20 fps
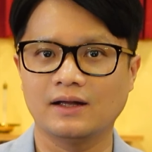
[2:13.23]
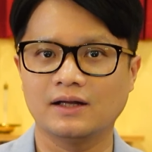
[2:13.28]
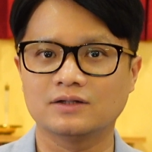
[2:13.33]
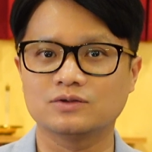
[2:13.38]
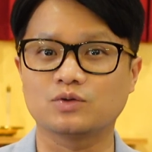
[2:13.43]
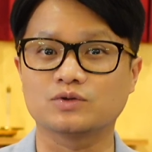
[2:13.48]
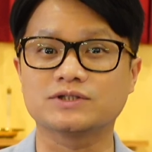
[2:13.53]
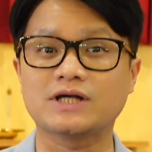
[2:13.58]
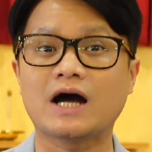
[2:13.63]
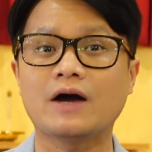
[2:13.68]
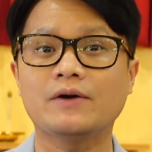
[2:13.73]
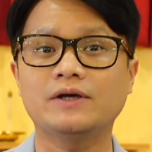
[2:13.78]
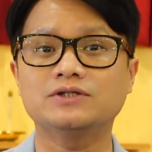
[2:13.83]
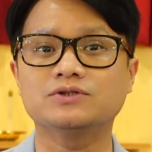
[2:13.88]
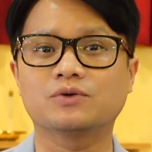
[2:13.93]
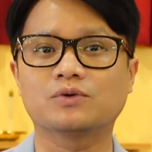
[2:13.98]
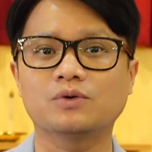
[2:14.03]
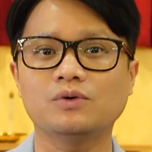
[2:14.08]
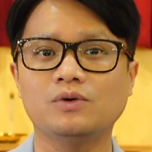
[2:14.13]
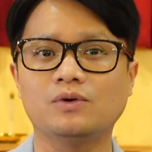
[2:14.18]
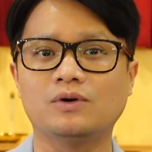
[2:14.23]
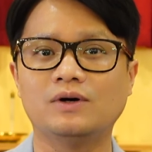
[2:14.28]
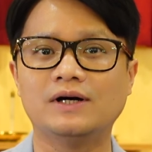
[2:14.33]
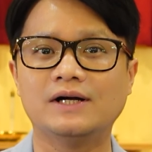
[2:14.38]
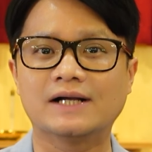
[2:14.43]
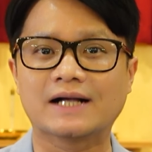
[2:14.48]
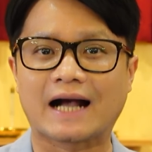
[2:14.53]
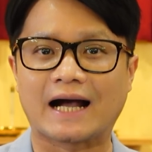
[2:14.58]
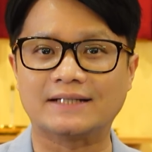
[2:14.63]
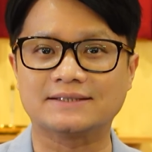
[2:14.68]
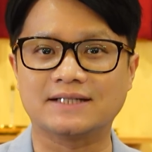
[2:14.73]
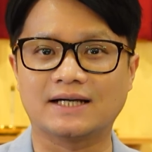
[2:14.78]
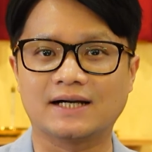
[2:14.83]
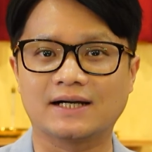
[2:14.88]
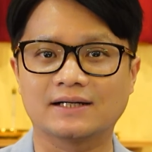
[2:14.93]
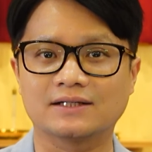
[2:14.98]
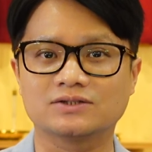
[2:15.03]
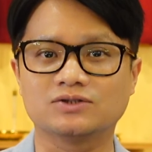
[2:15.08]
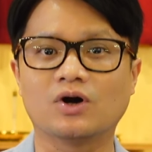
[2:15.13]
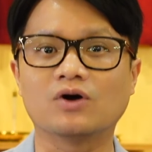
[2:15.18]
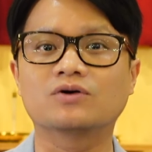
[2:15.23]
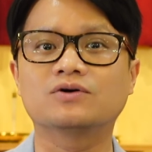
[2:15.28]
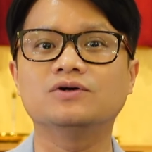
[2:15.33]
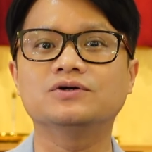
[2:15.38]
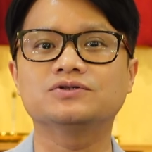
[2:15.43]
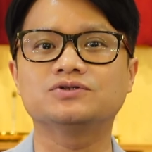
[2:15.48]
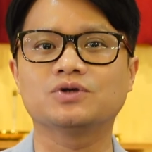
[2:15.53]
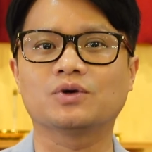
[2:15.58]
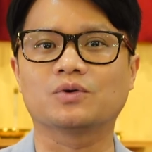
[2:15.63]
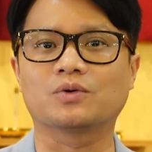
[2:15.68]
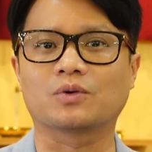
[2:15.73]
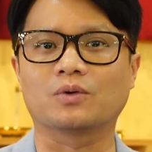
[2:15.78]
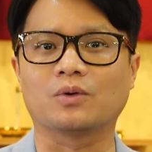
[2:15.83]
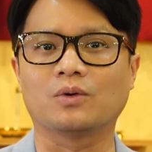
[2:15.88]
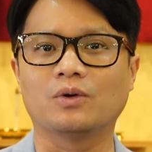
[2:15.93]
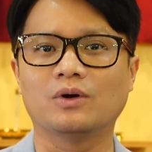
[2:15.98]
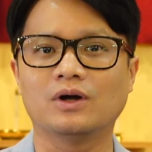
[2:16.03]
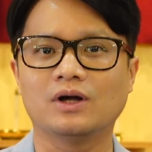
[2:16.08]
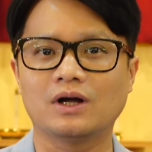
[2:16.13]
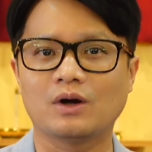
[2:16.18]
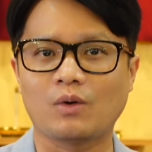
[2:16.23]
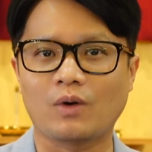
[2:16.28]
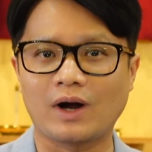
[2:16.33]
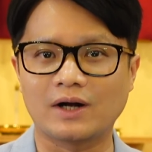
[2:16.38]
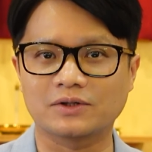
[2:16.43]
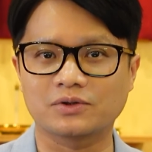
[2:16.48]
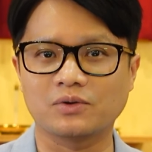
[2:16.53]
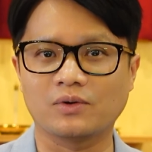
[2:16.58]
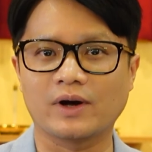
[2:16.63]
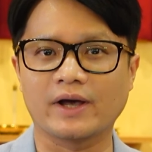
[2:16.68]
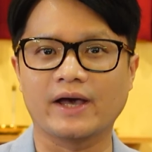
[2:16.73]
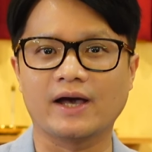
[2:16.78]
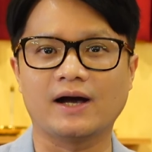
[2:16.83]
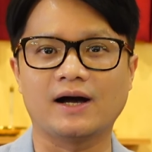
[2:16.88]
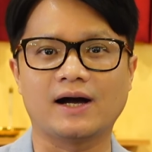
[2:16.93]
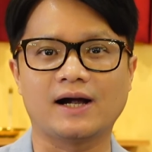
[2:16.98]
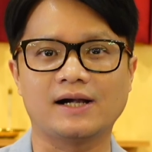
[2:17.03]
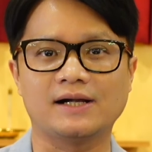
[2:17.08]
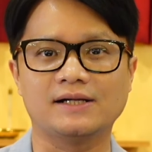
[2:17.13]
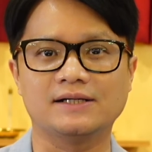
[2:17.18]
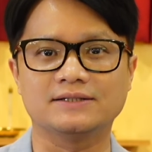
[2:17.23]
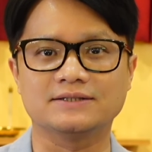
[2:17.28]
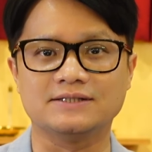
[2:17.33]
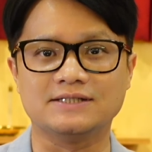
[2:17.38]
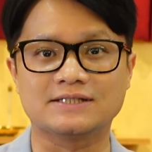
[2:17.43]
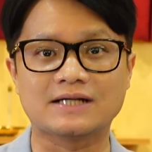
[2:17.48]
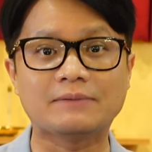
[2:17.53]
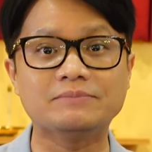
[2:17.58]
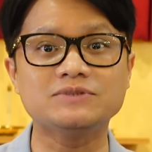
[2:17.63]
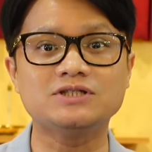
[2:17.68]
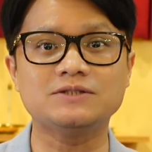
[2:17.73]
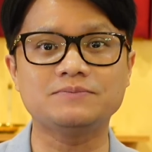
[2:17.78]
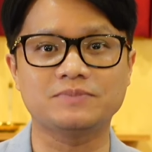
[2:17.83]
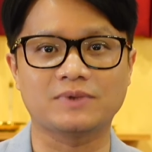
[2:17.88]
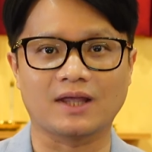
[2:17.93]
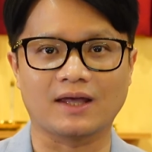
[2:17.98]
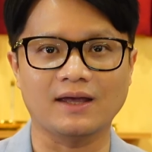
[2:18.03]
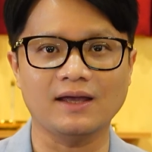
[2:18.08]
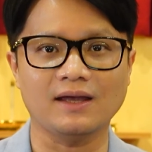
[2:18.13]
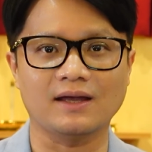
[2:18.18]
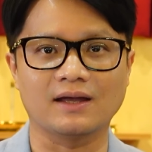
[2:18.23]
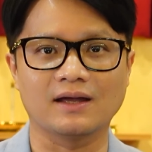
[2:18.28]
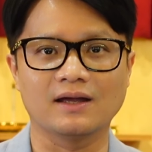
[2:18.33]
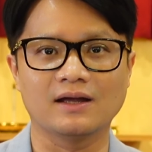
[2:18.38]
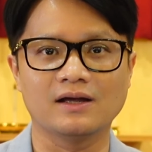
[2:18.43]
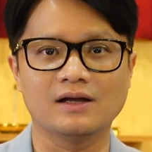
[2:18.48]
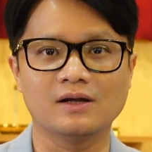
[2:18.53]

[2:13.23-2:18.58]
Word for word: 또 사회적으로 가장 적극적으로 활동해야 할 이 30대에